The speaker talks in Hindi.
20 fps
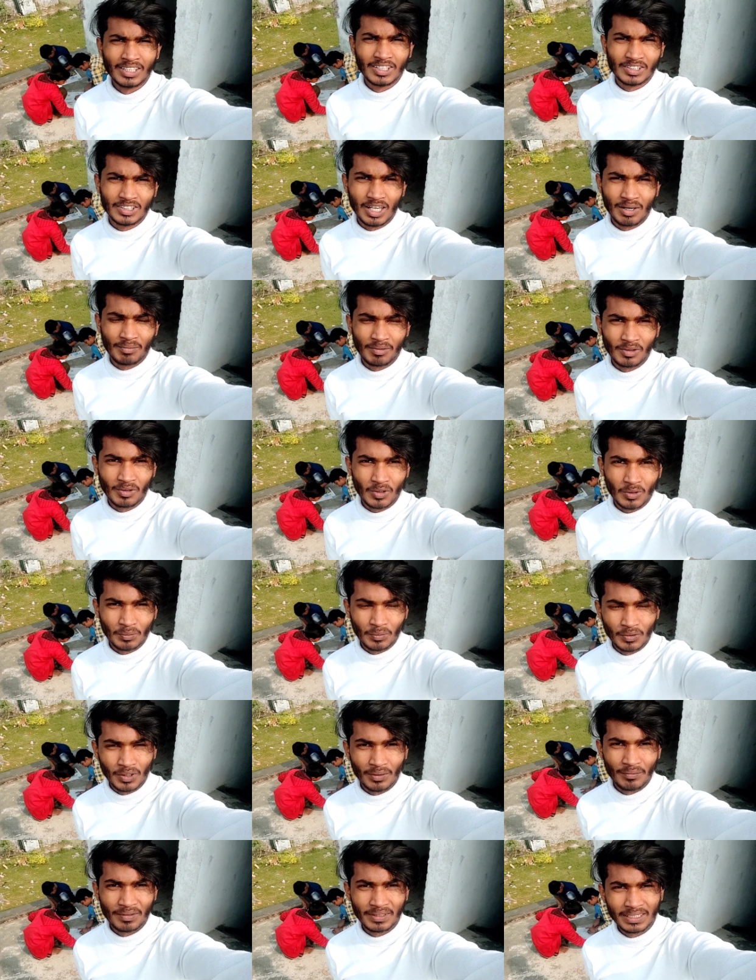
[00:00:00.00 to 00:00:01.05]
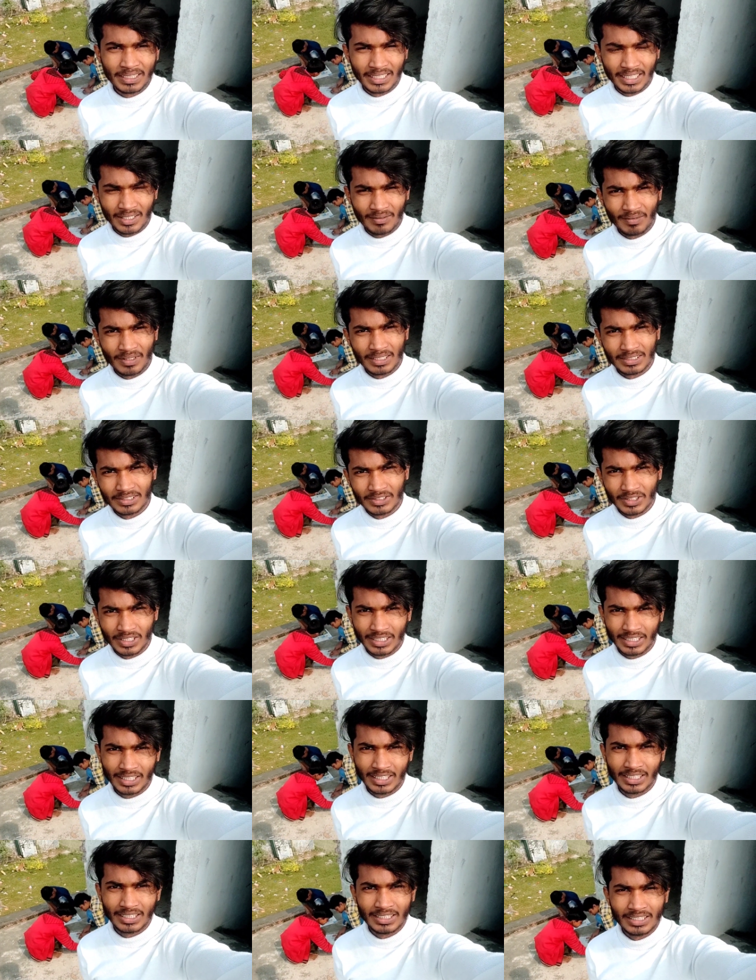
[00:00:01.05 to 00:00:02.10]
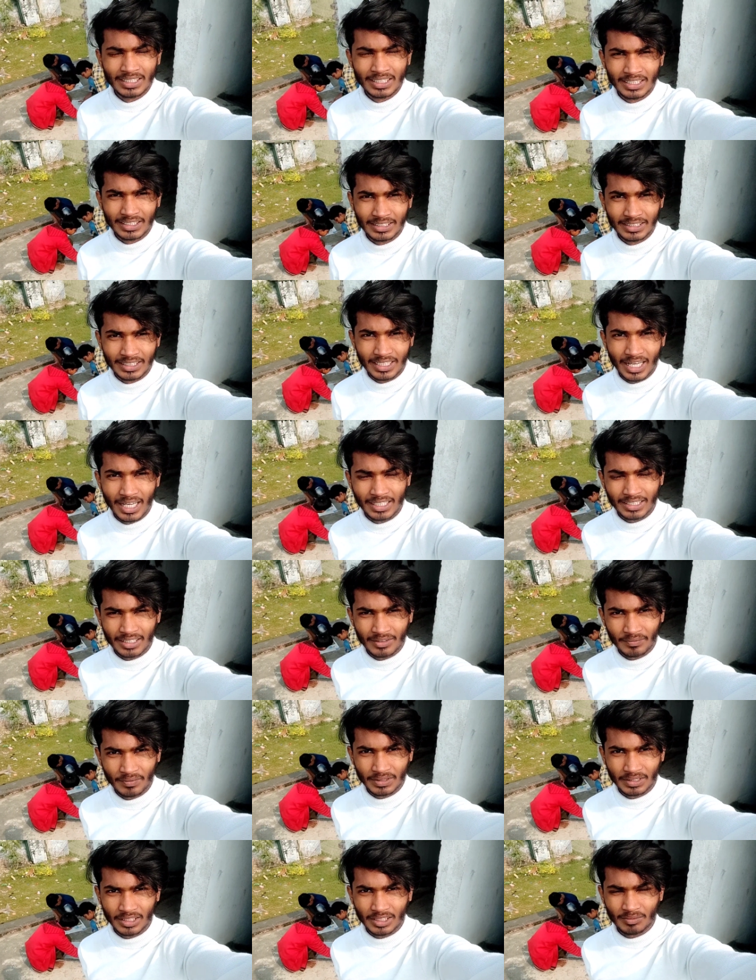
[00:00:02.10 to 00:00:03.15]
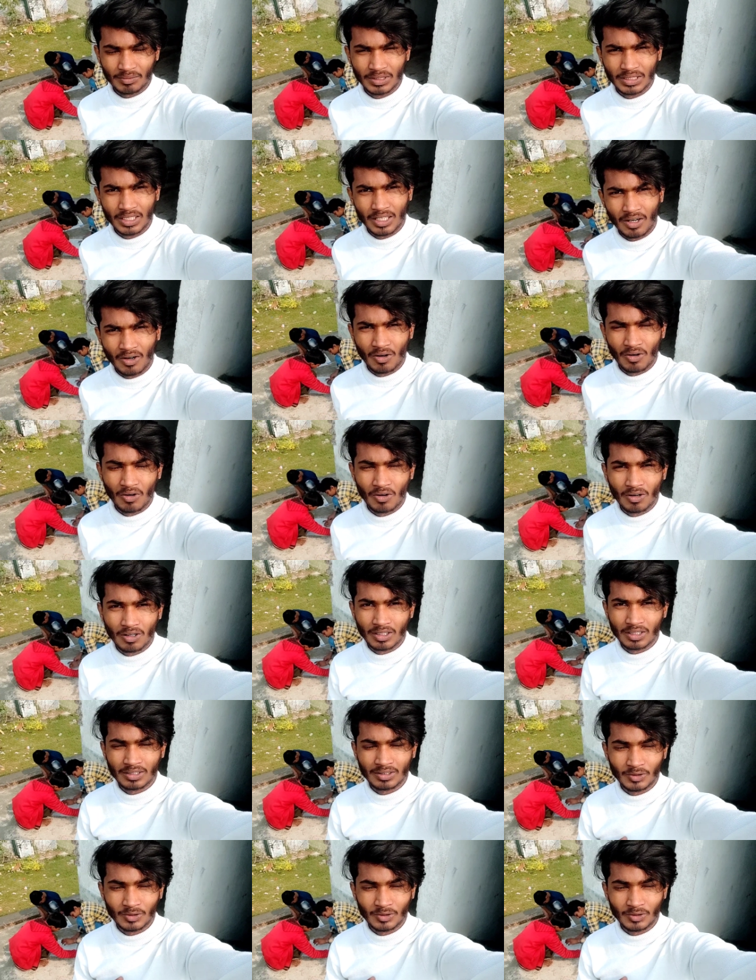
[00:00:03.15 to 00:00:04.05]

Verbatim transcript: तो आप लोग पूरा बनने के बाद जो है ना दिखाएंगे पतंग भी और